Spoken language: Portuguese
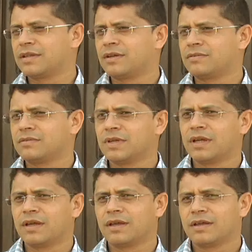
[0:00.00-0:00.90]
Então,
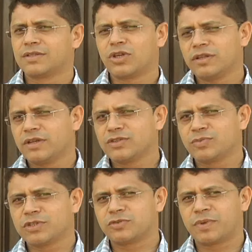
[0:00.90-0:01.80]
só Deus
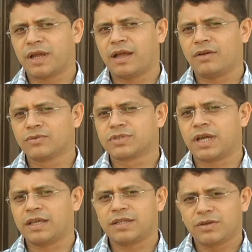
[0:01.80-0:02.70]
mesmo para
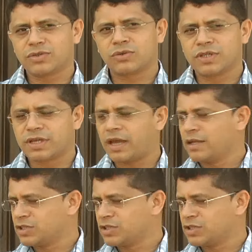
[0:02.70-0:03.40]
usar. E Deus, quando quer, Ele